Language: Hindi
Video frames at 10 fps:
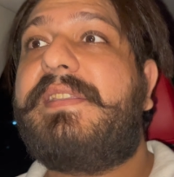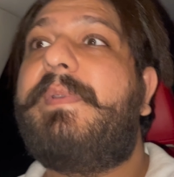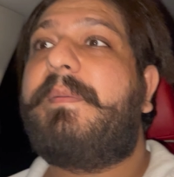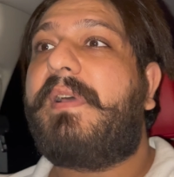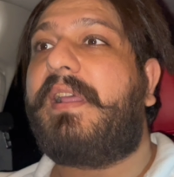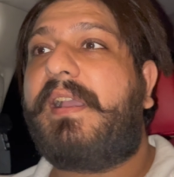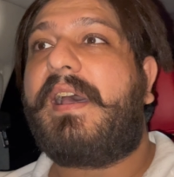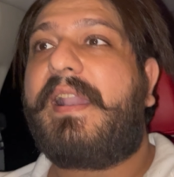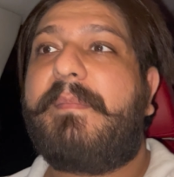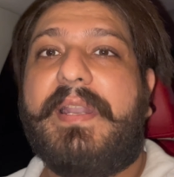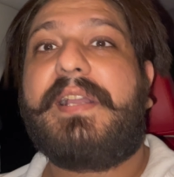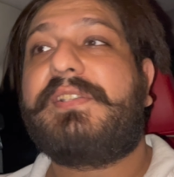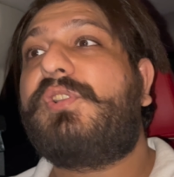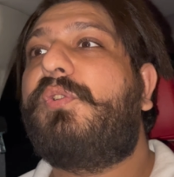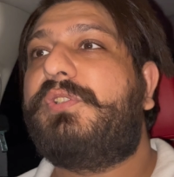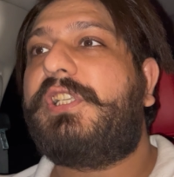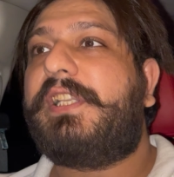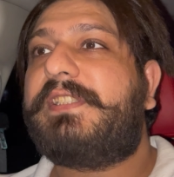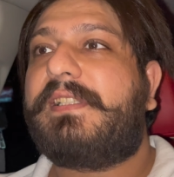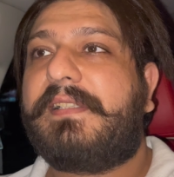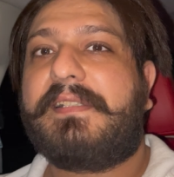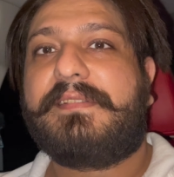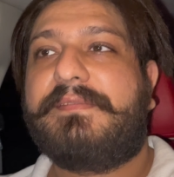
जी मेरे बर्गर खाना मैंने कहा चलो चले चलते हैं